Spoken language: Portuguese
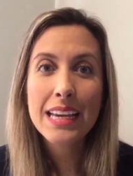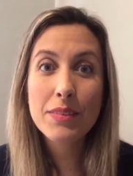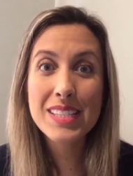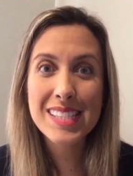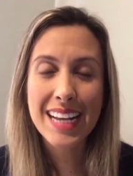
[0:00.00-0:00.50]
O
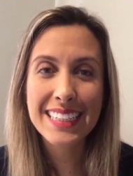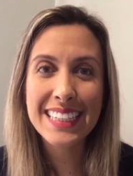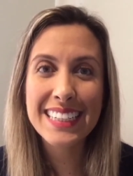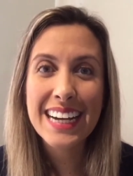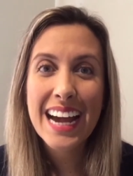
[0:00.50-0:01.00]

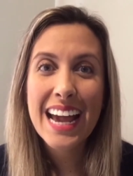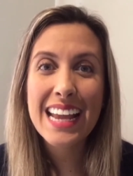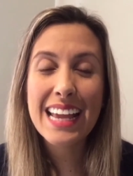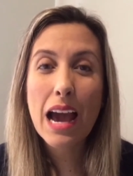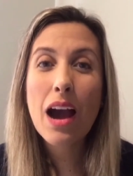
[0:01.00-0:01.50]
Instagram,
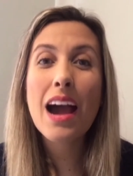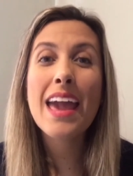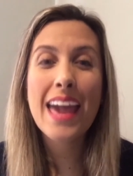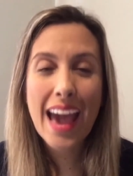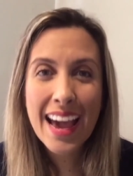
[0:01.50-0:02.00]
ele é a,
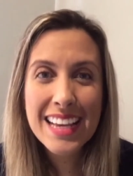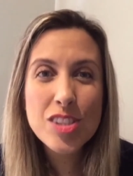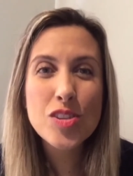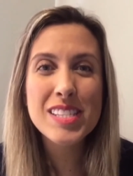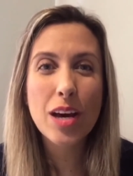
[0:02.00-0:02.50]
a,
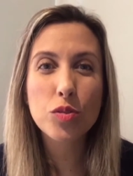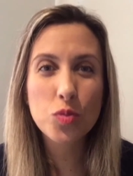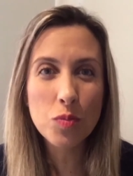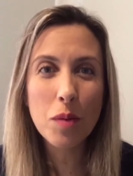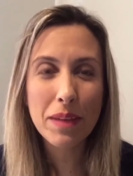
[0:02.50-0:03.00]
rede social
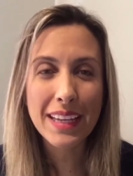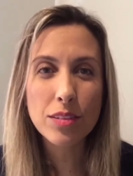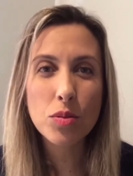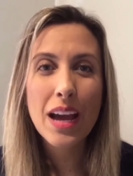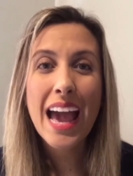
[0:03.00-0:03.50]
do
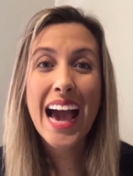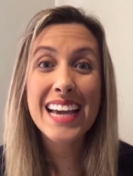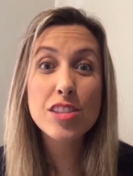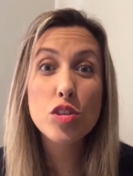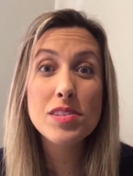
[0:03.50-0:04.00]
momento, a
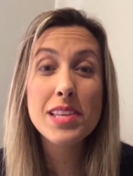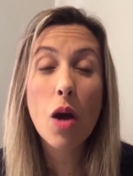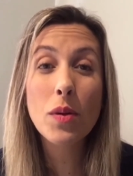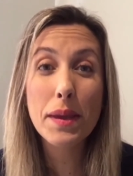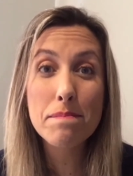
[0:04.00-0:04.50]
rede
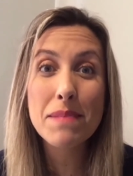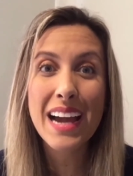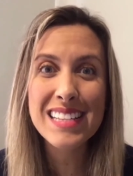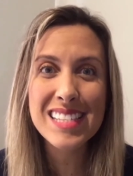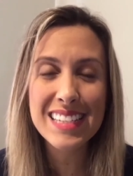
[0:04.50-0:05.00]
social que
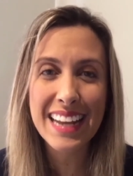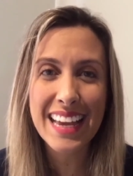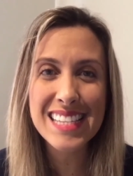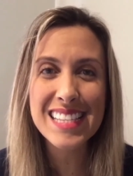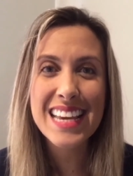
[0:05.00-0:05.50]
mais
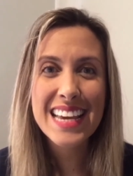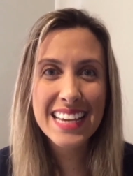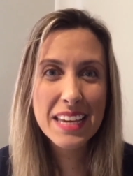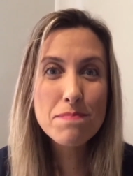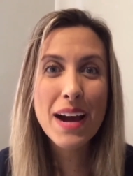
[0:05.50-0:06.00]
cresce e
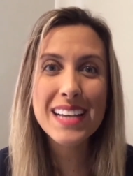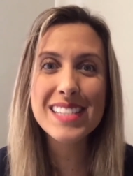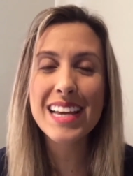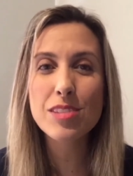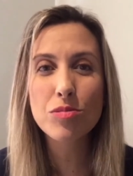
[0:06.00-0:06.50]
que mais
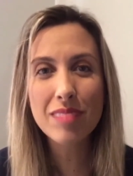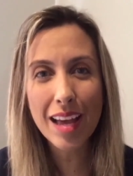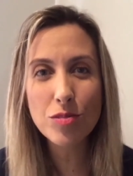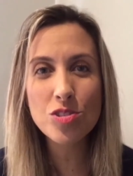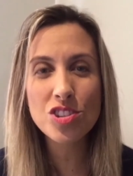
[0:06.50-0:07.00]
dá
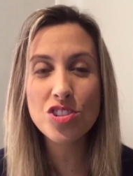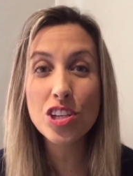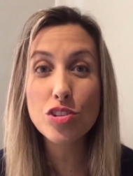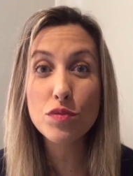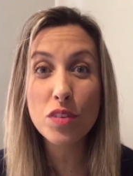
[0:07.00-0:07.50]
resultado hoje em
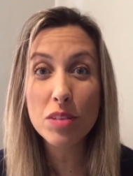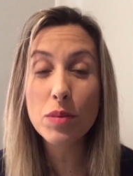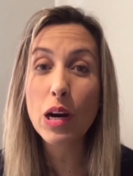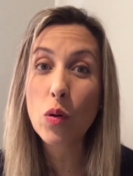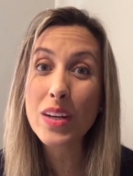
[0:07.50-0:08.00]
dia de
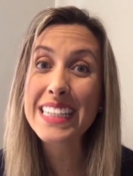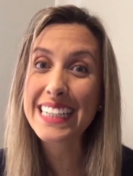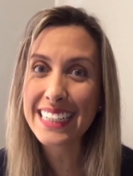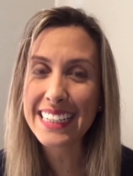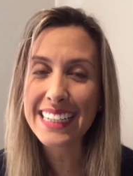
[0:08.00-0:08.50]
forma
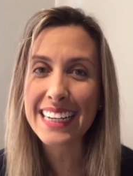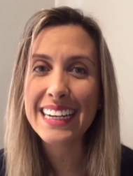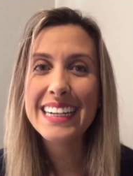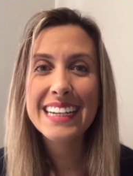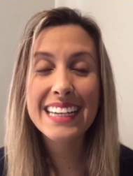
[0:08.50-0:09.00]
orgânica,
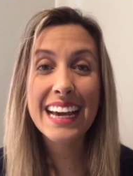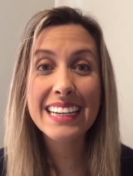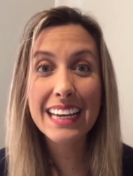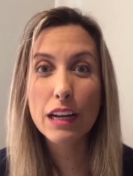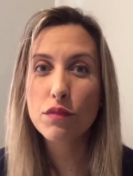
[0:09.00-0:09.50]
que é
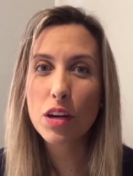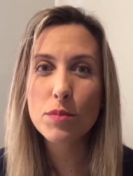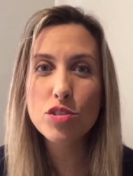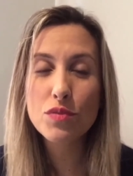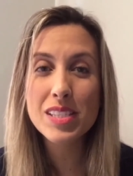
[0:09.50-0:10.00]
aquela
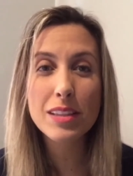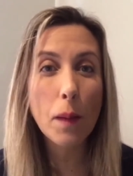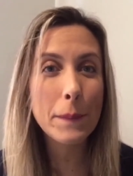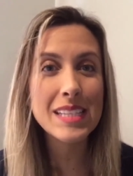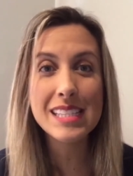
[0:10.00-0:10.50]
forma onde você
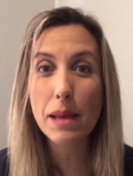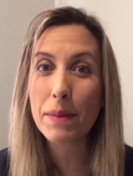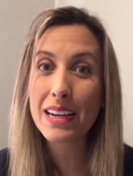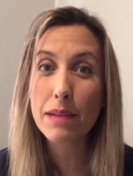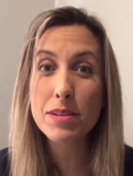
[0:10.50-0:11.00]
não precisa
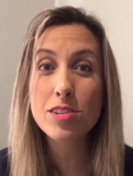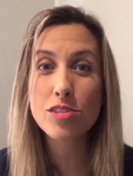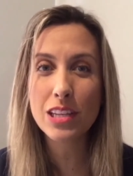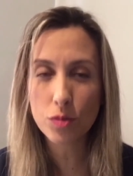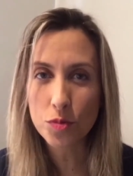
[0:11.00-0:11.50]
pagar pelos
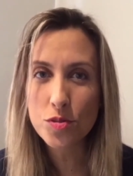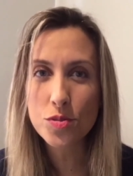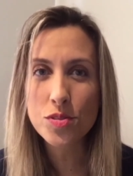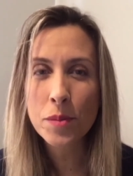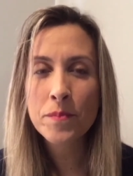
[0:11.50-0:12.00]
seus
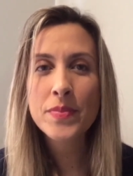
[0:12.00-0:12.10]
anúncios.